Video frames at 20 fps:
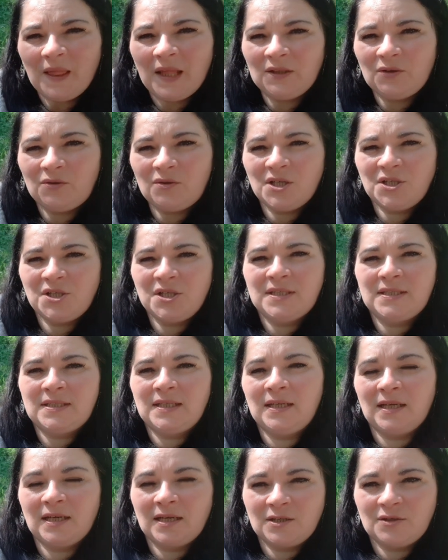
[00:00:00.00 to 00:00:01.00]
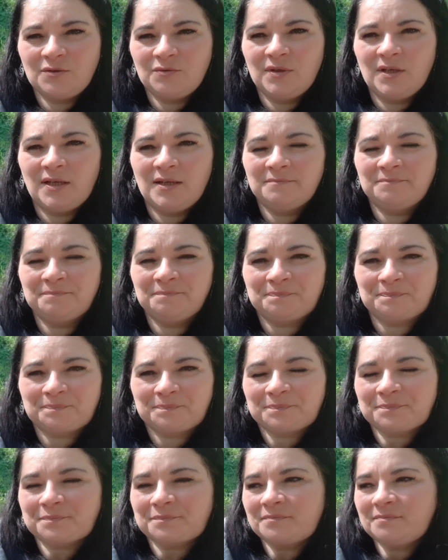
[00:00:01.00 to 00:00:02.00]
która się zrelaksuje,
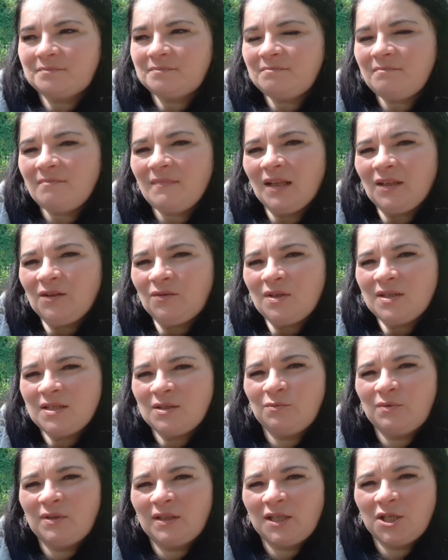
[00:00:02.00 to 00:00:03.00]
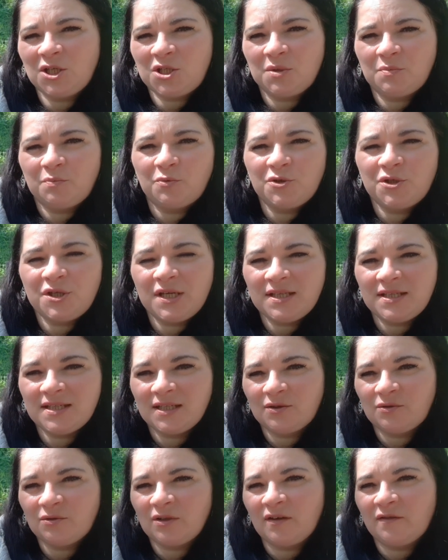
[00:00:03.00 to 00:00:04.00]
która tak jeszcze posiedza,
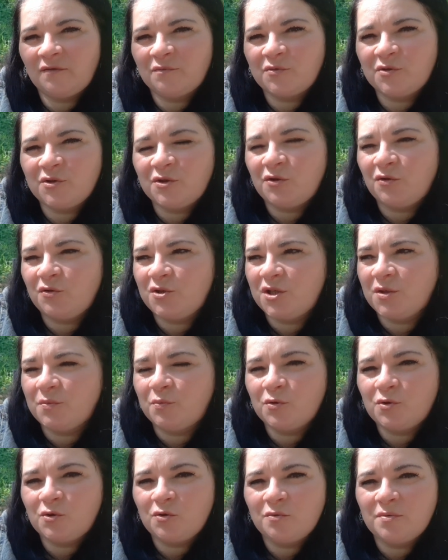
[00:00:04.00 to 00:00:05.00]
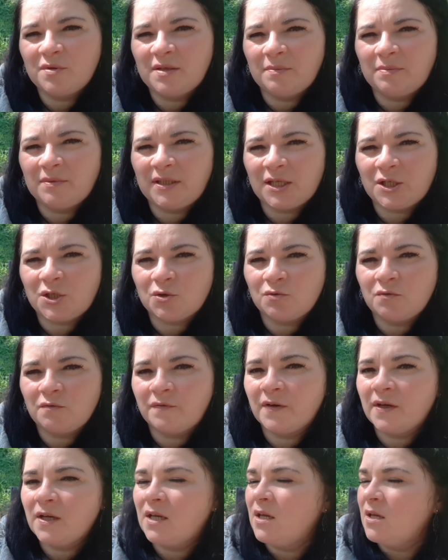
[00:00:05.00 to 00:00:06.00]
trochę w przyrodzie, posułam se ptaszków.